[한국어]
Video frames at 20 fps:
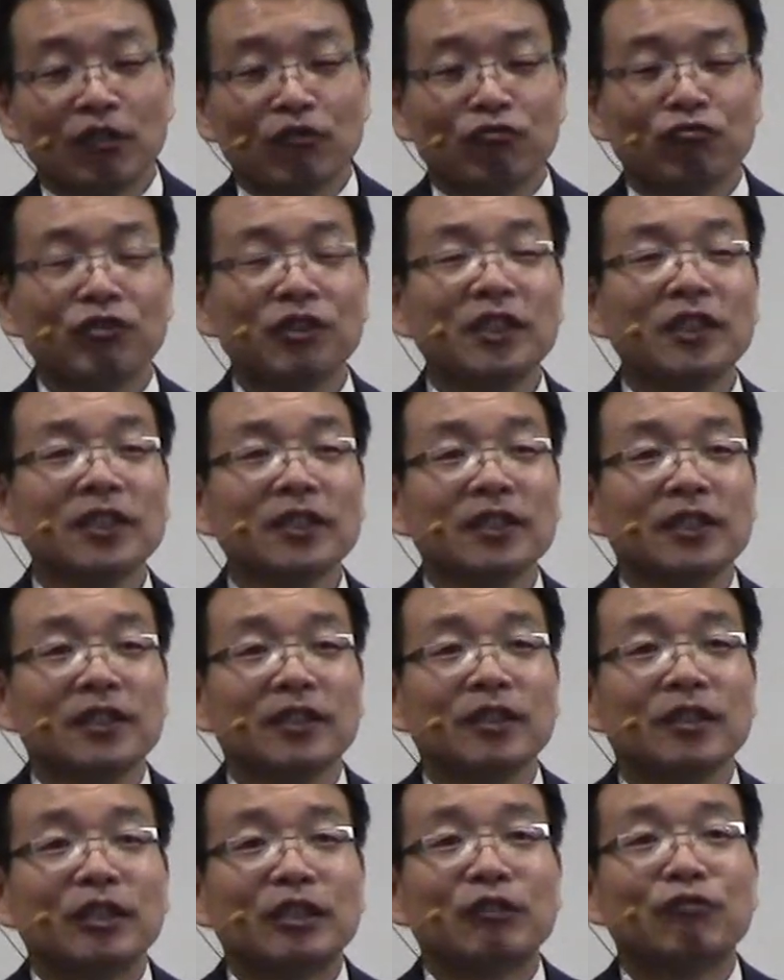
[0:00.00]
우리는
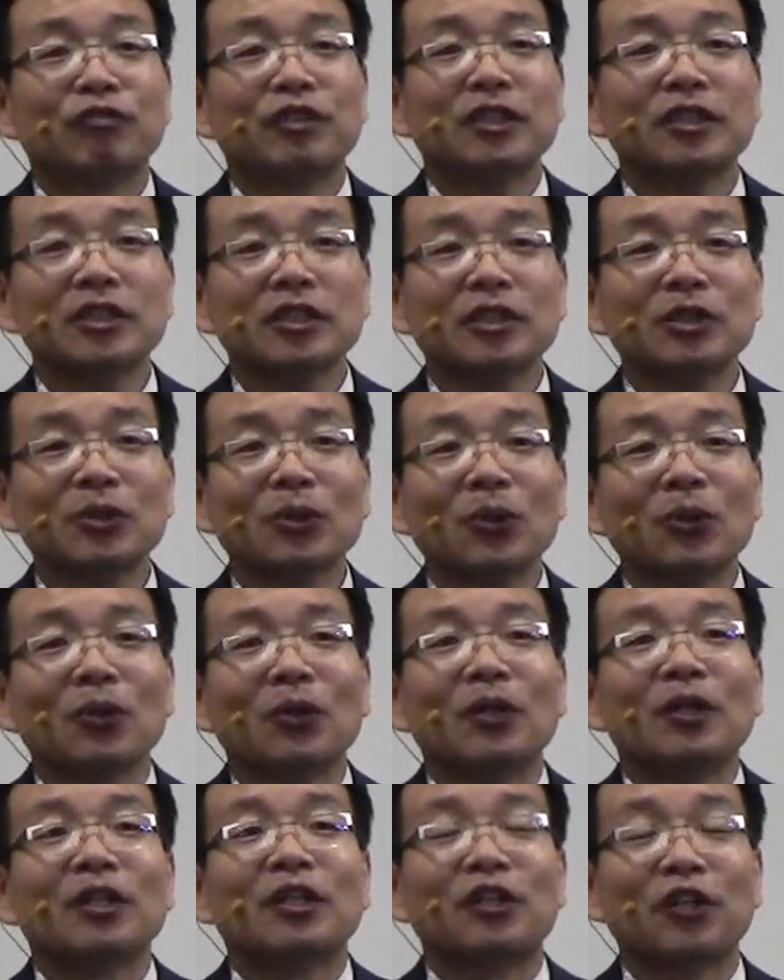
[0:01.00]
우리
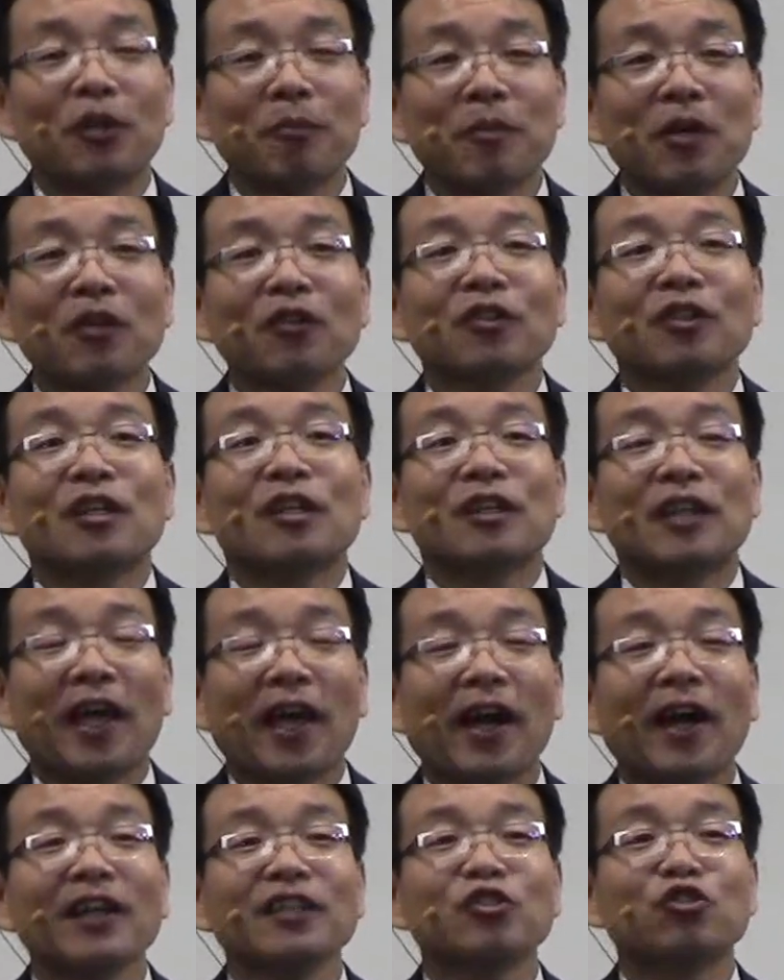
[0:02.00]
스스로 그러면
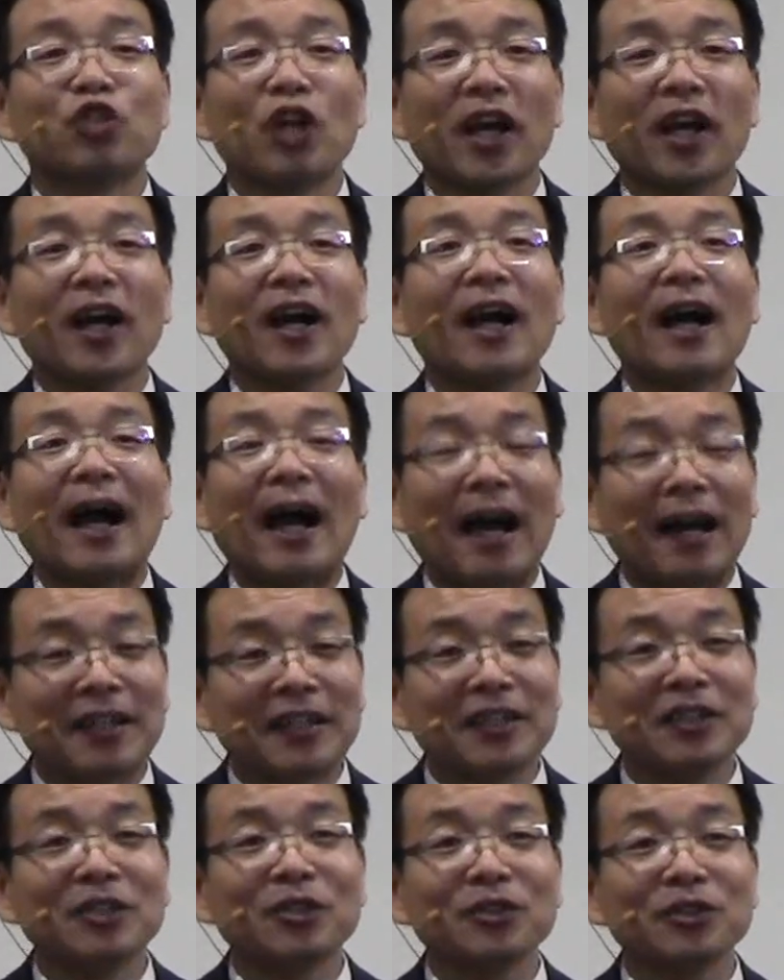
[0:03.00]
내가 죄가
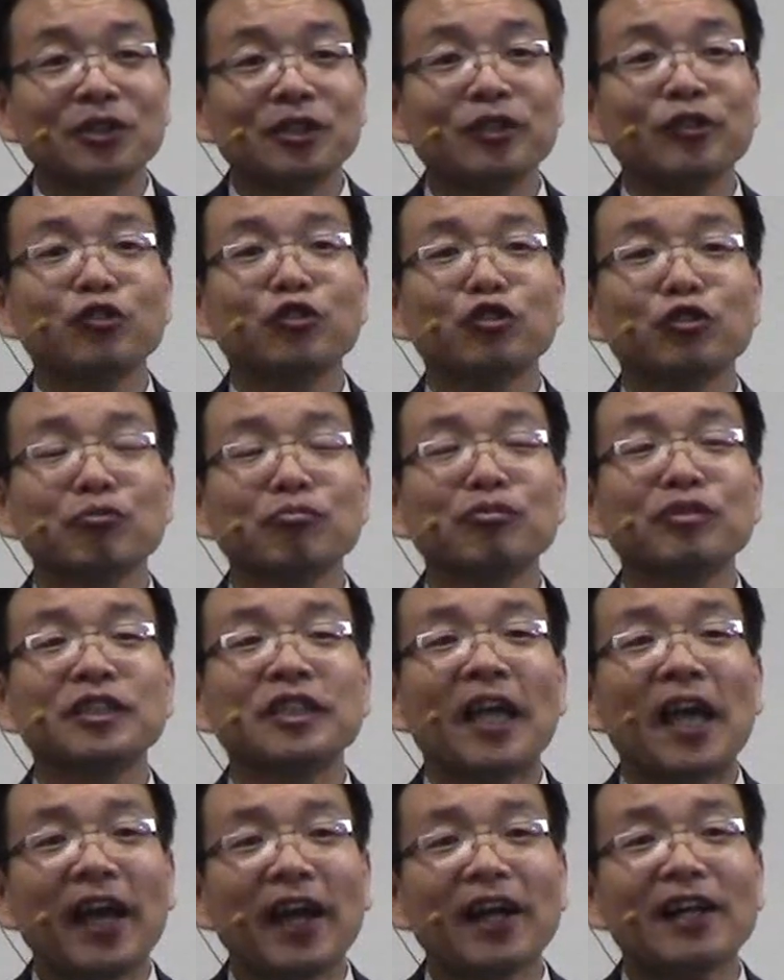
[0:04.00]
아닌 것을
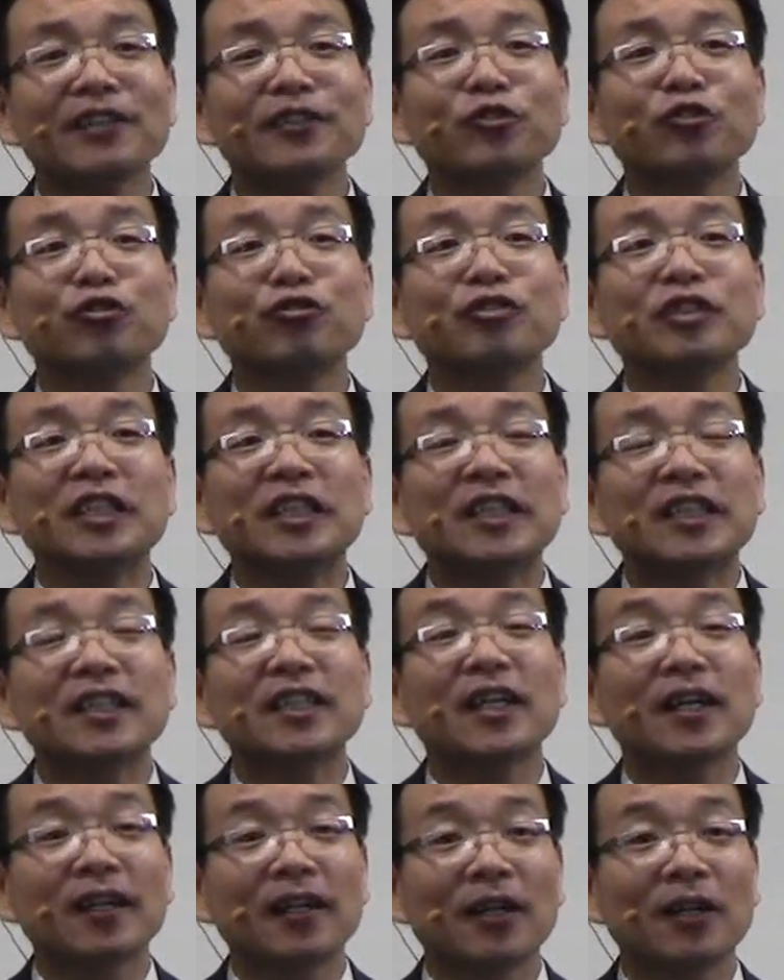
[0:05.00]
충분히 행할 수
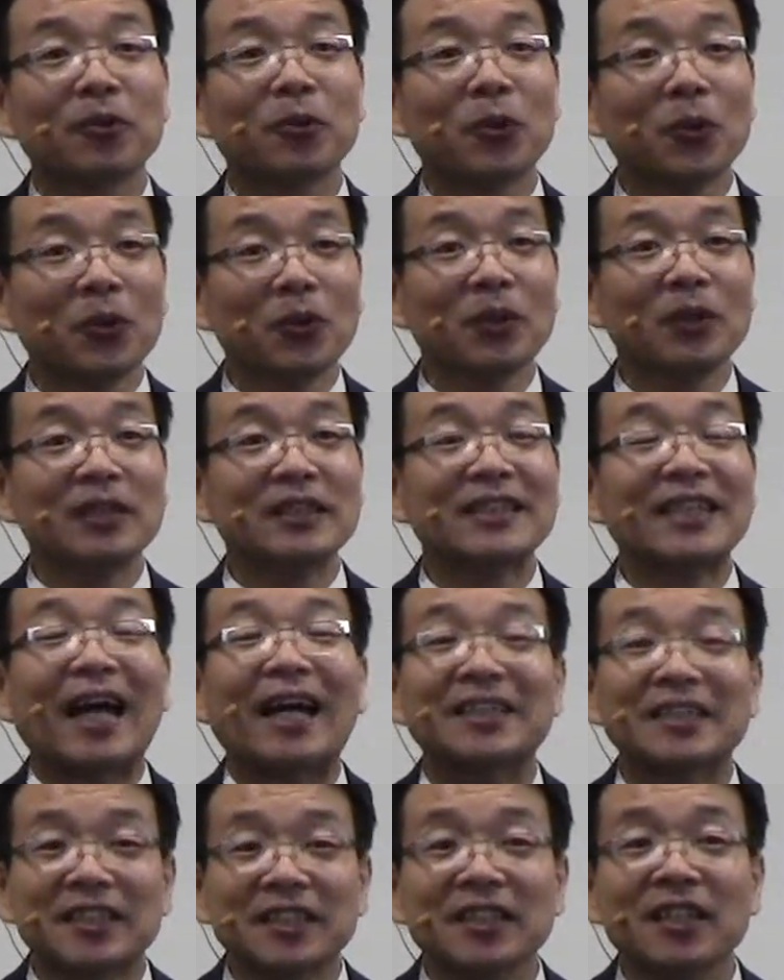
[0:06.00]
있다라고
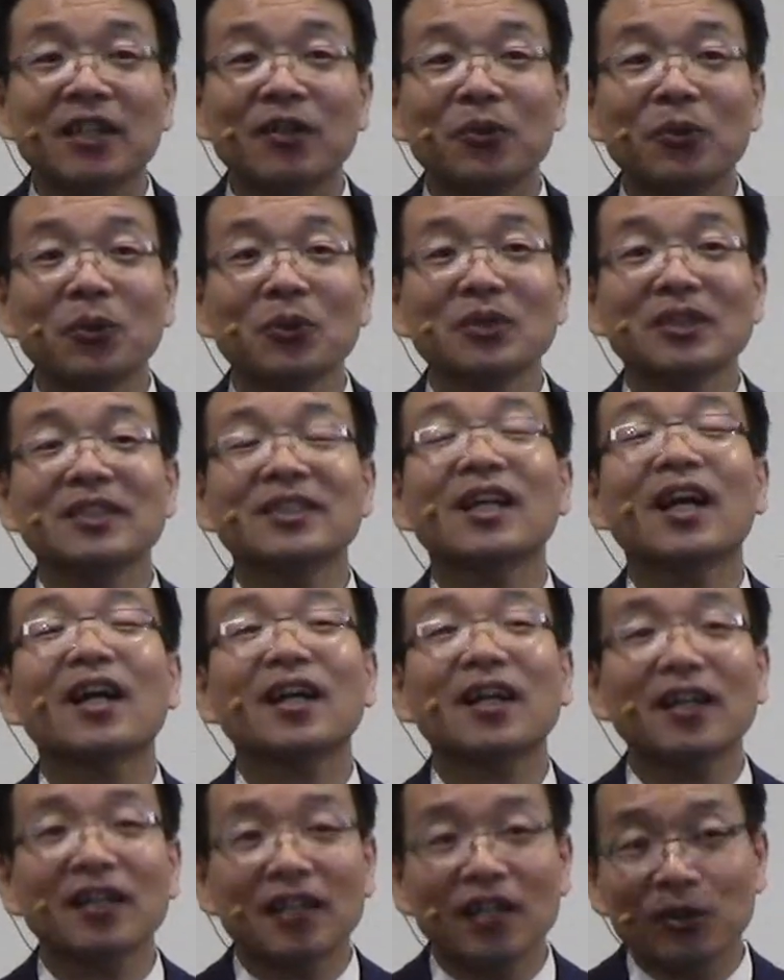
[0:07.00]
자신하고
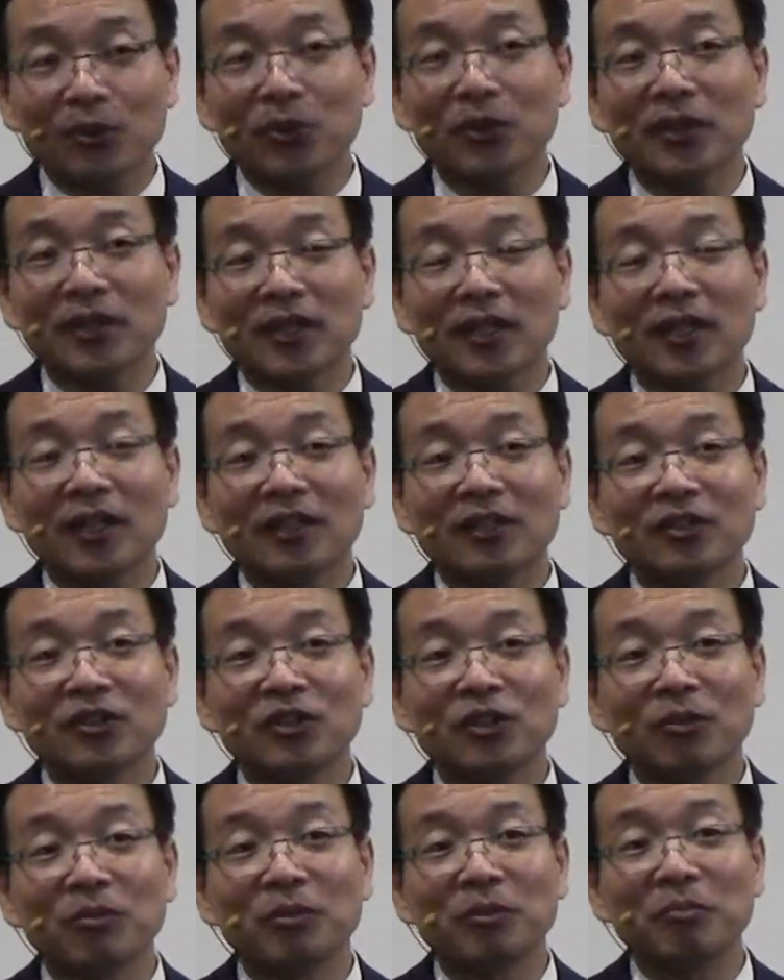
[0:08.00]
착각하고 있다라는
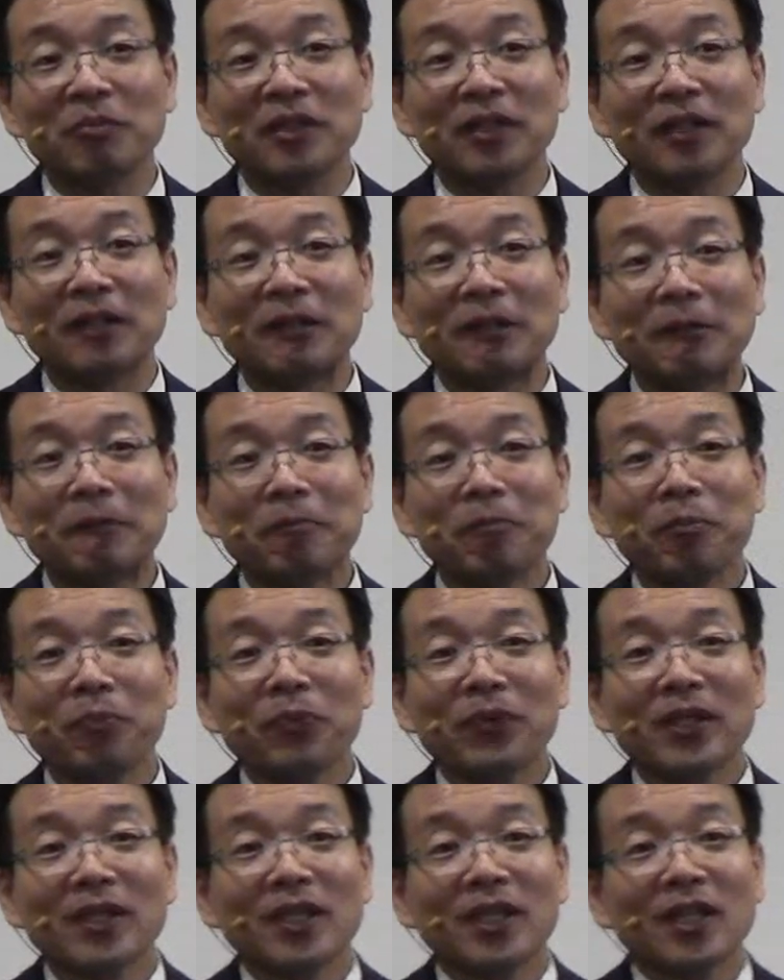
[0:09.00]
점입니다.
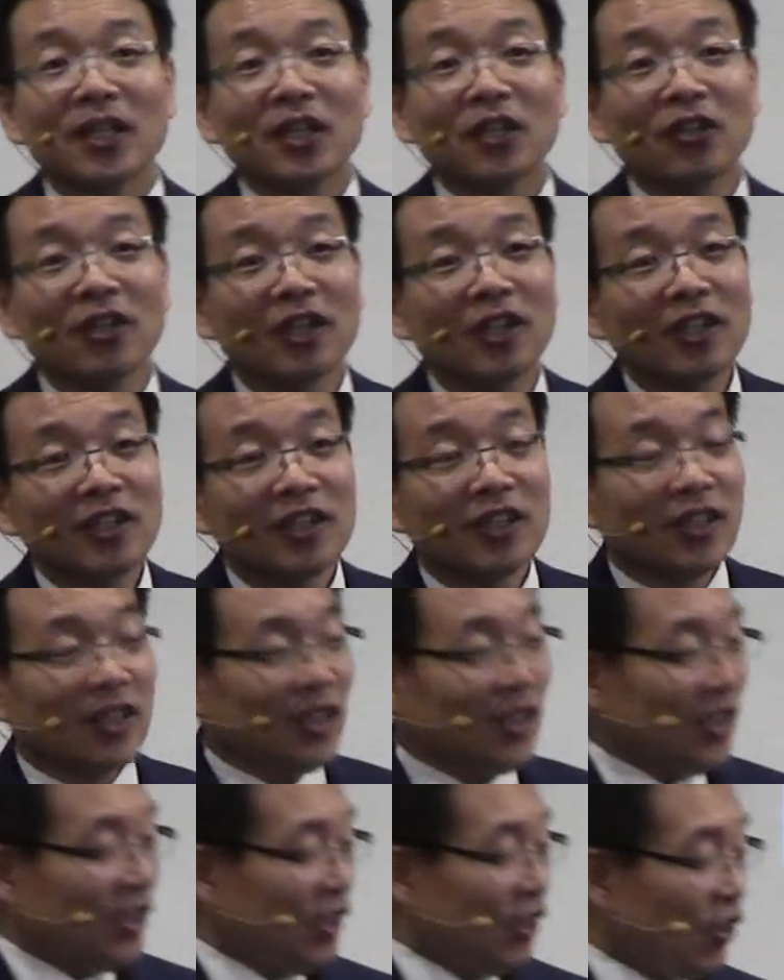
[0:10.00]
그러나
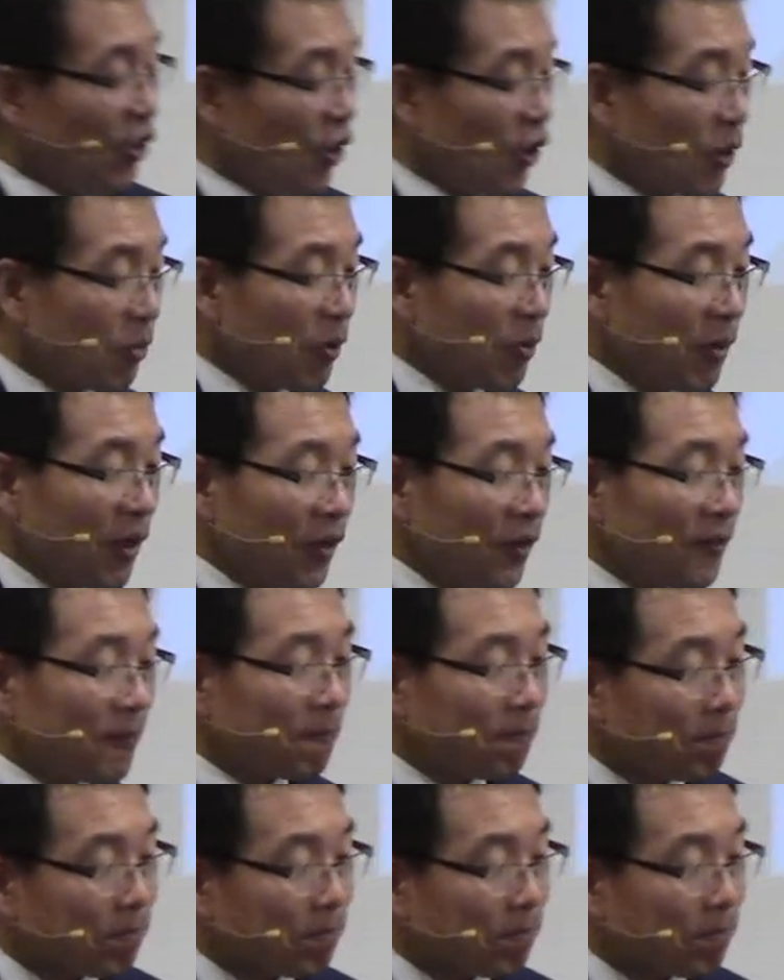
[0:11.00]
여기 보면